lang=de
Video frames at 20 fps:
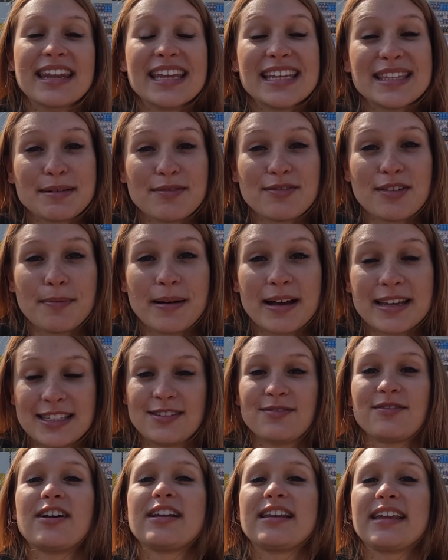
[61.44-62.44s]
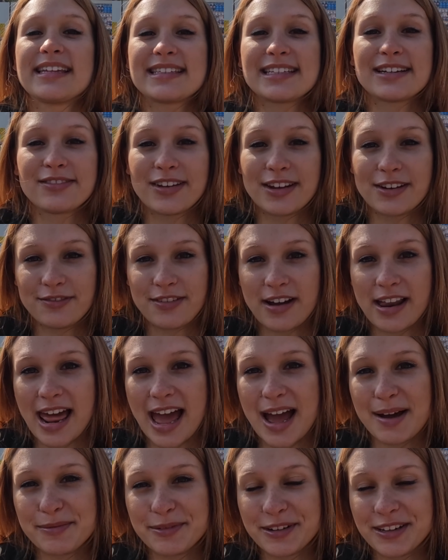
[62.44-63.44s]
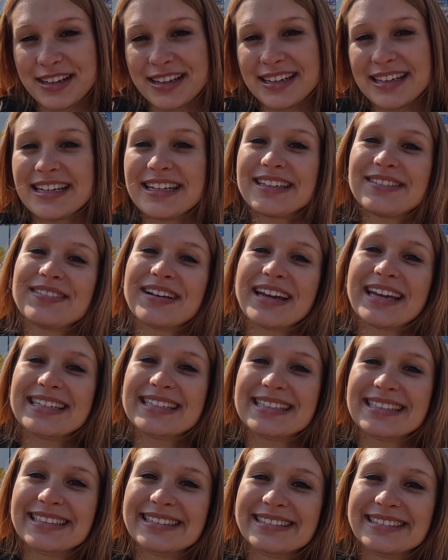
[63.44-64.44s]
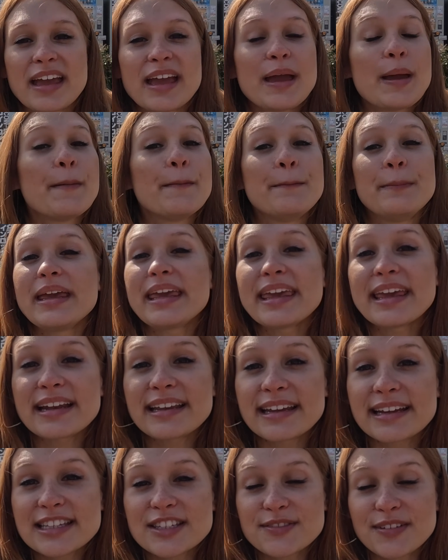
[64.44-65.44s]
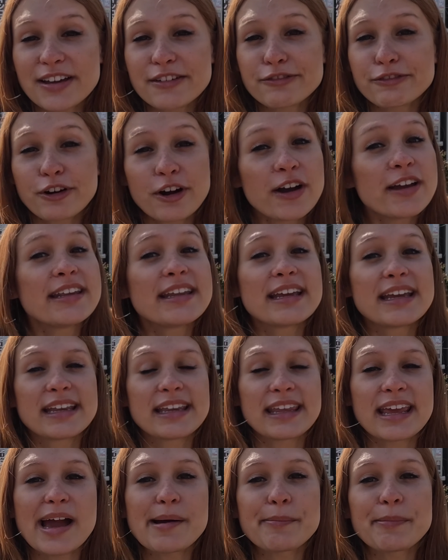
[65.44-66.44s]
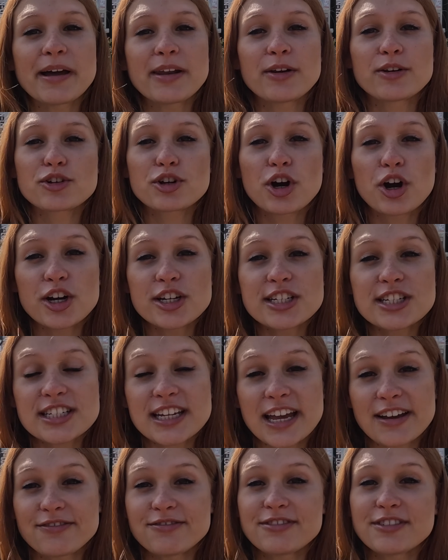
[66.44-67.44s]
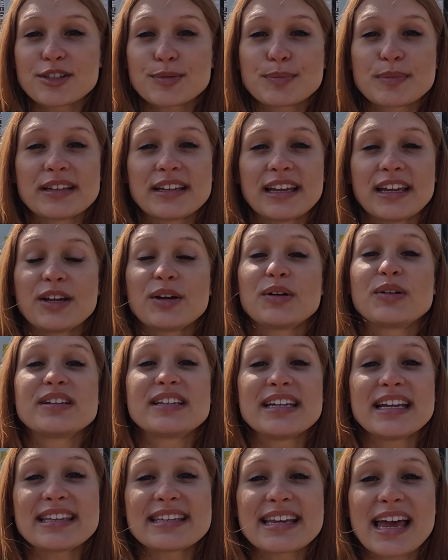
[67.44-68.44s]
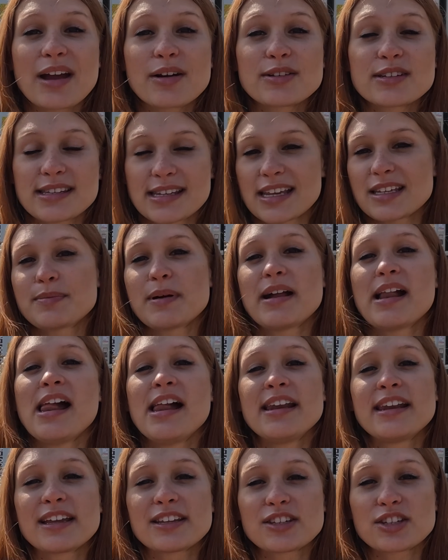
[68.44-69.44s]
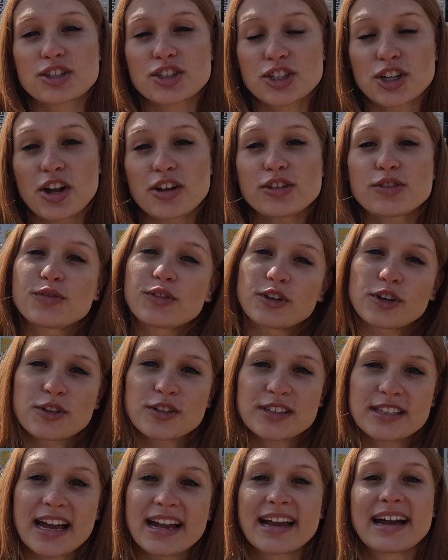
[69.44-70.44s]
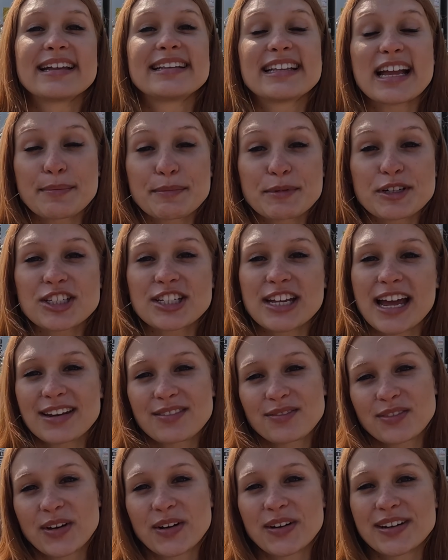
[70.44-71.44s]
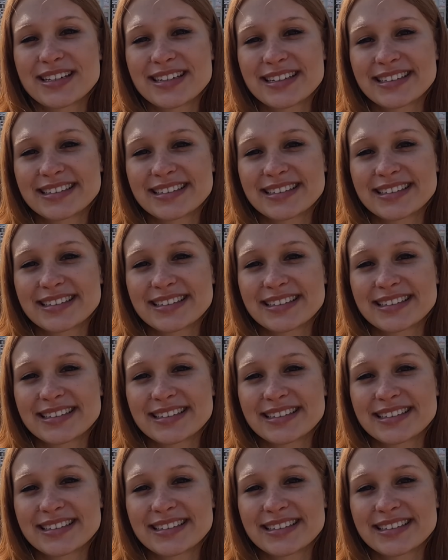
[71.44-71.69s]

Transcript: nichts mehr verpassen wollt, jetzt auf jeden Fall abonnieren, nicht vergessen. Miki hat hier zwei Freunde in Japan und heute treffen wir uns mit denen und die zeigen uns jetzt erstmal das Schloss von Osaka. Damit starten wir heute.